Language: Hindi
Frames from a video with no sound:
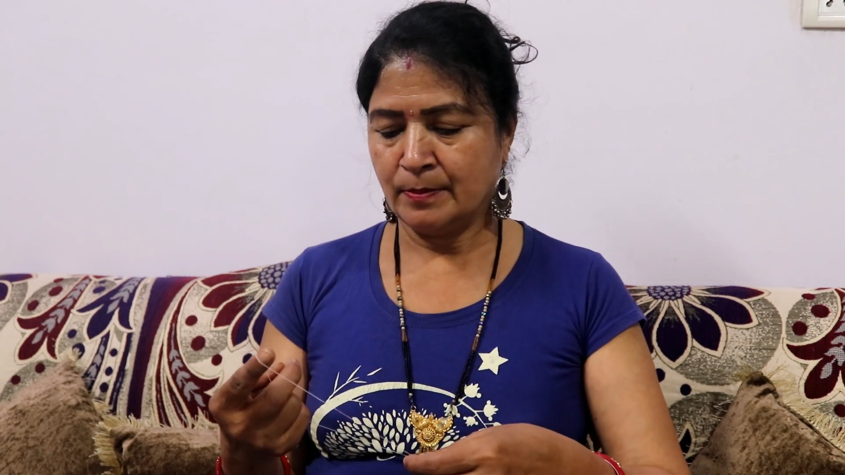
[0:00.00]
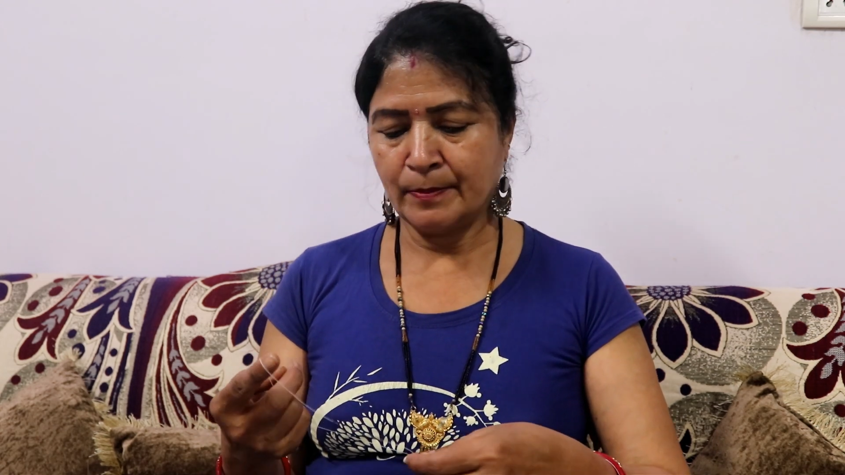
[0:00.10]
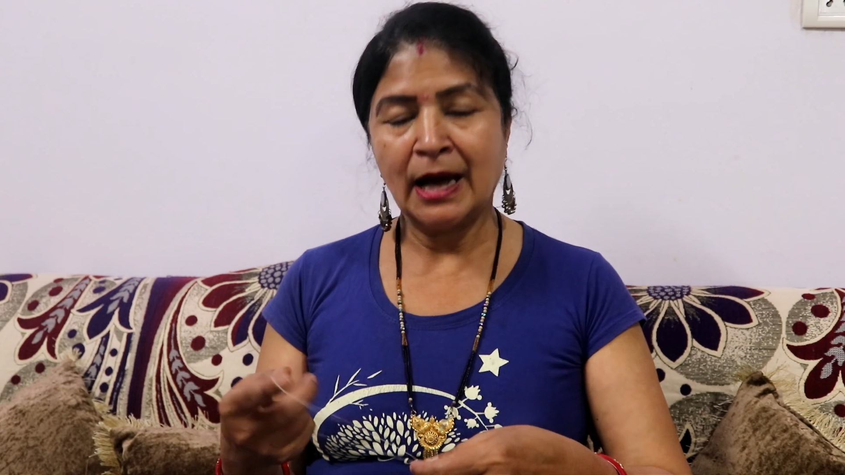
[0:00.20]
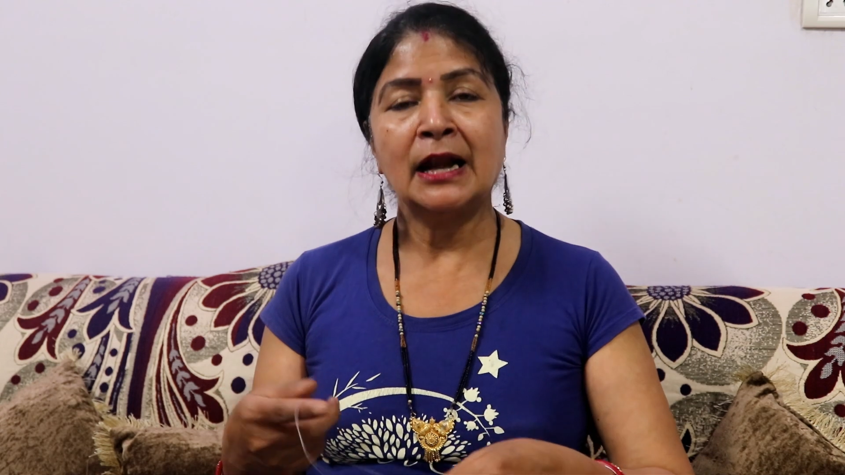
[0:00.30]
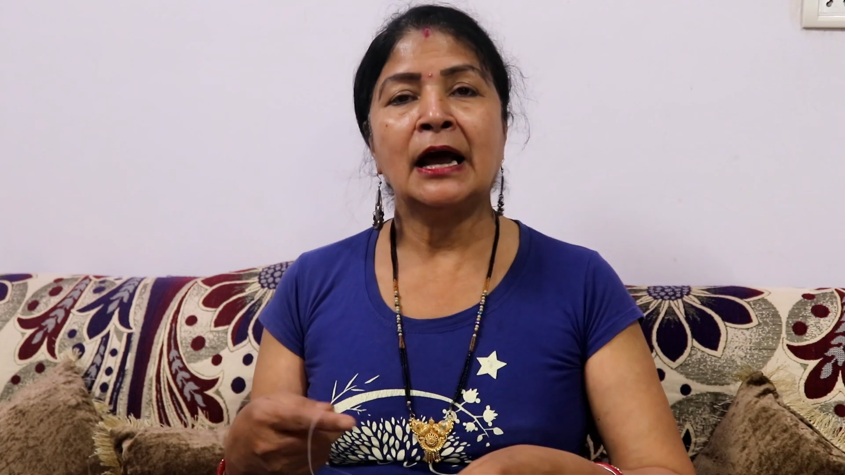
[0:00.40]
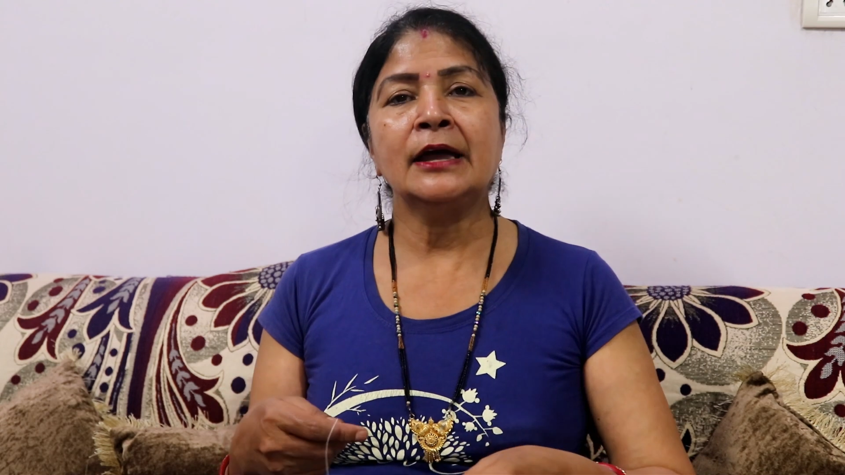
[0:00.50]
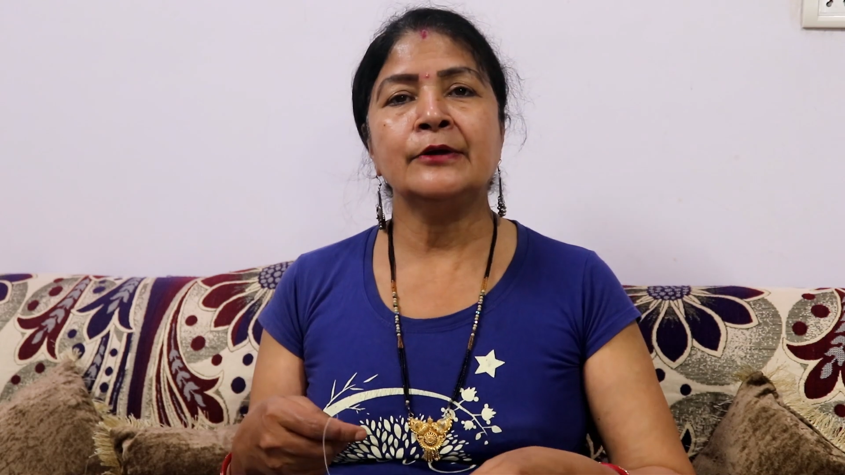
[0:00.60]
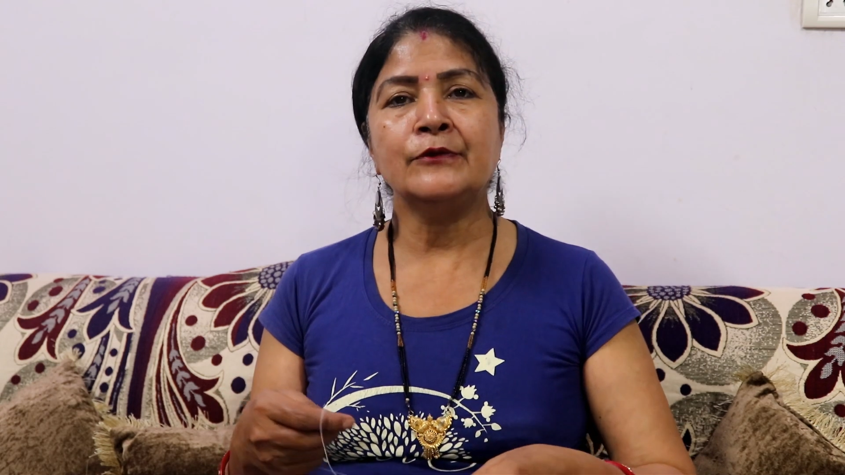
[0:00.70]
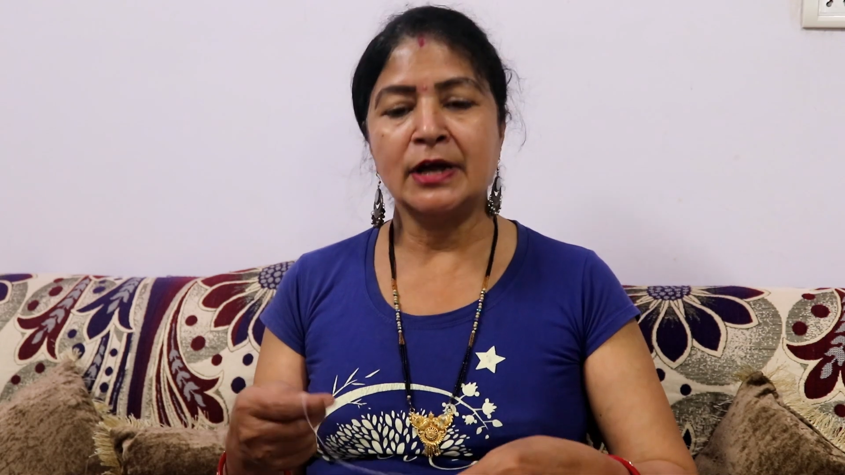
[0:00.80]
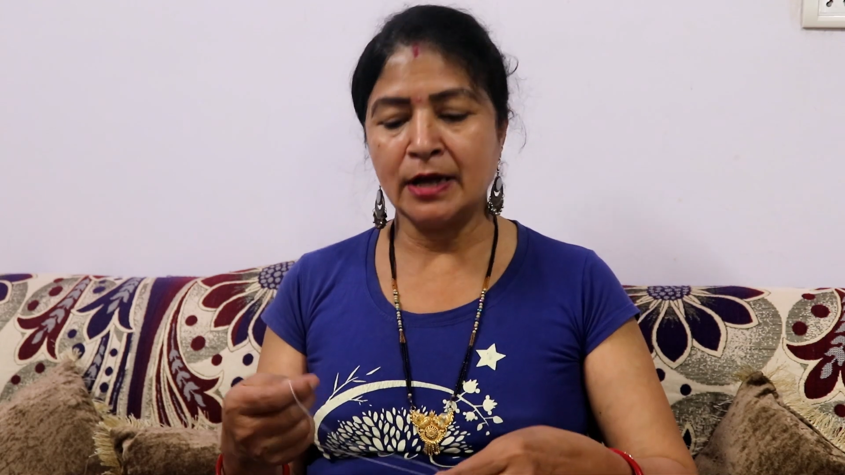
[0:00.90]
बाल आए
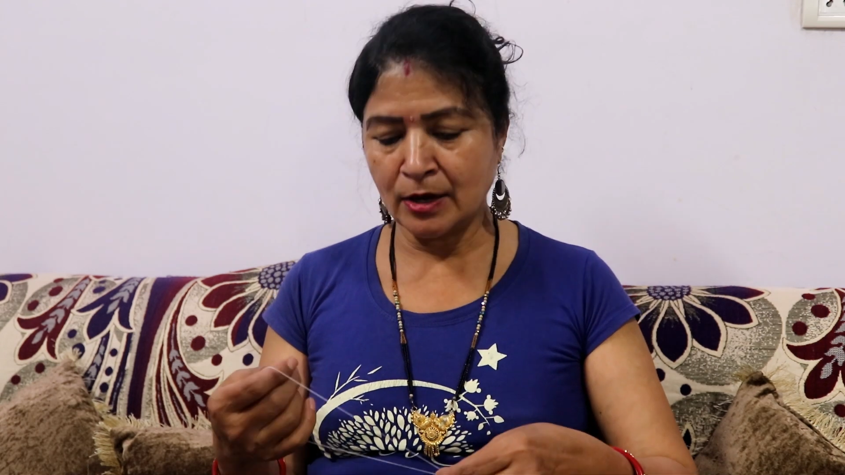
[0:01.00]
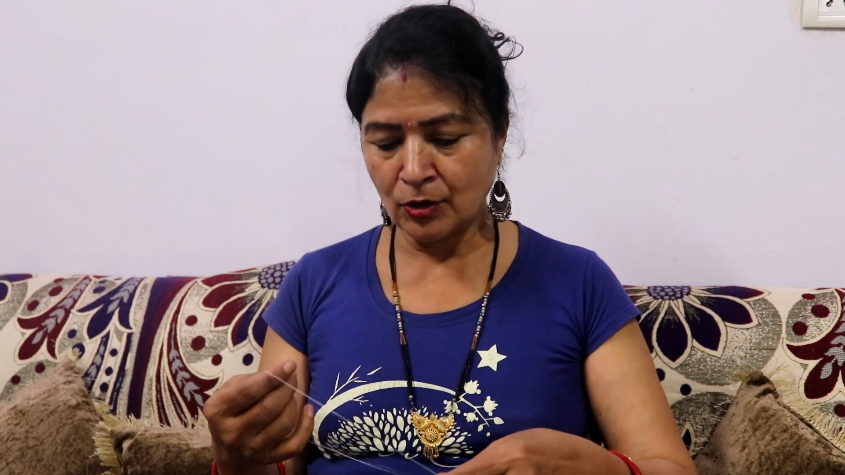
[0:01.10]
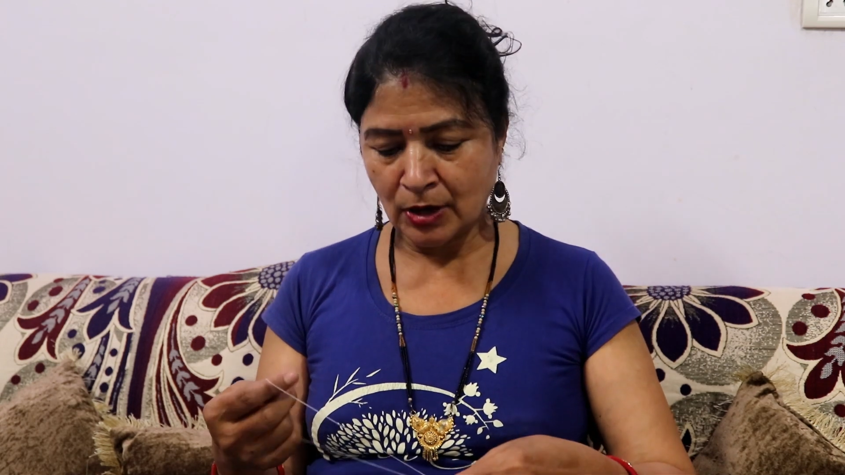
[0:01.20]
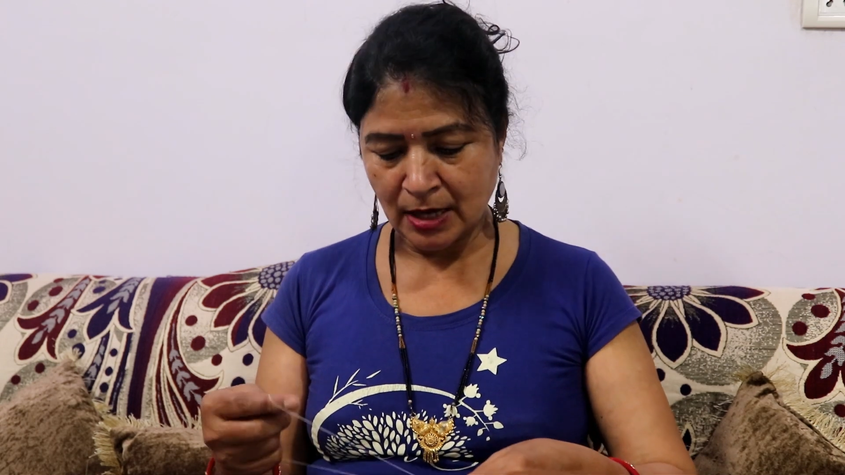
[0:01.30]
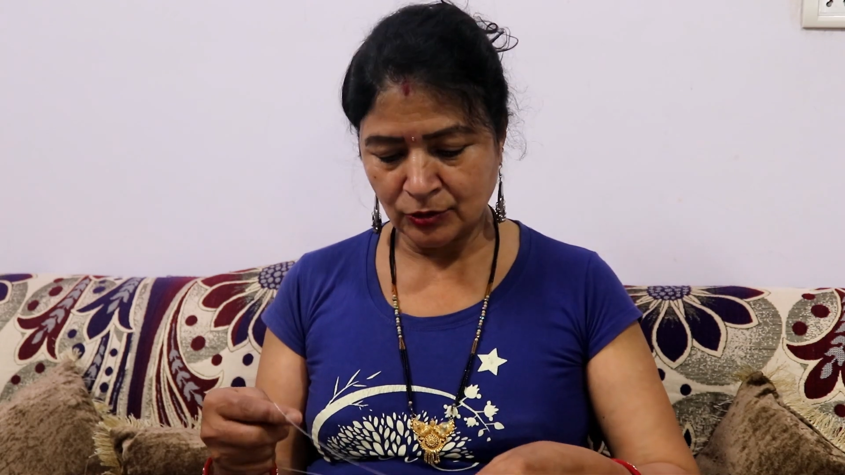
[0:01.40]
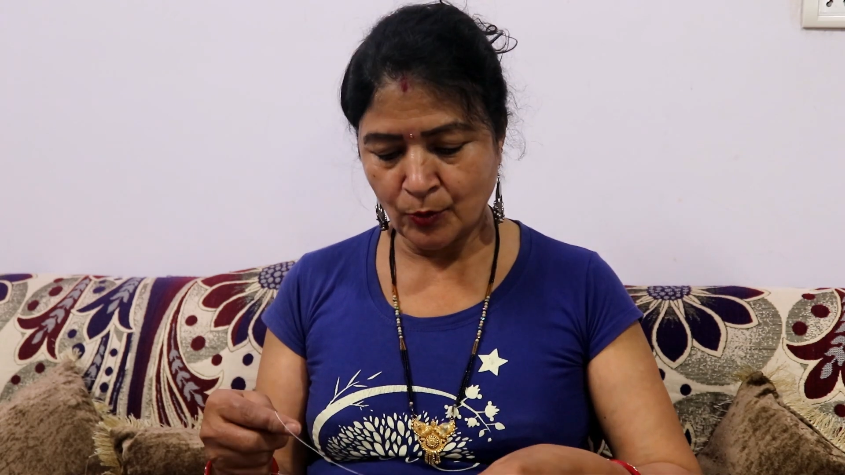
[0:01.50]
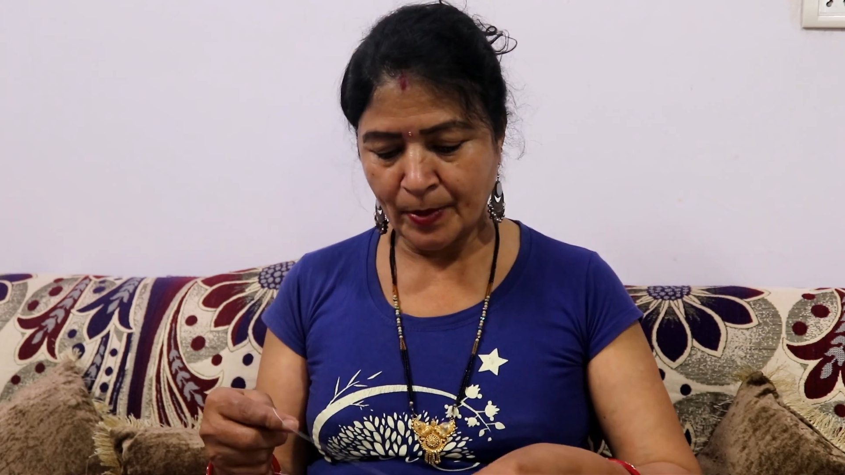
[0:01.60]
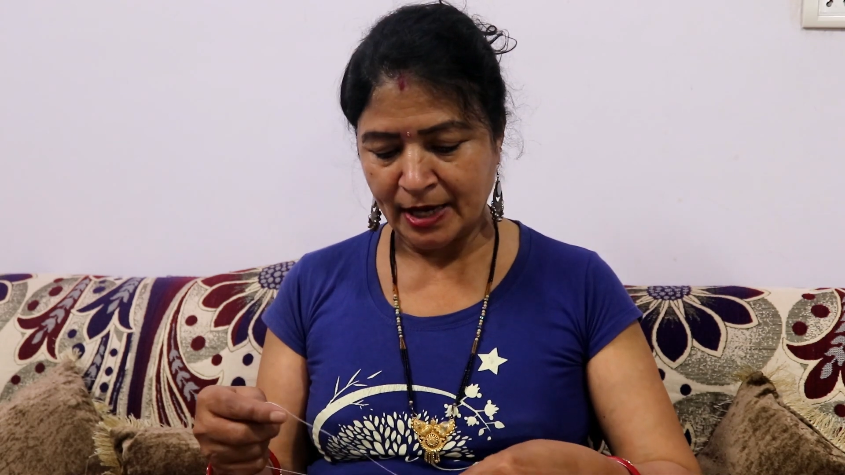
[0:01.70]
हुए हैं और रात को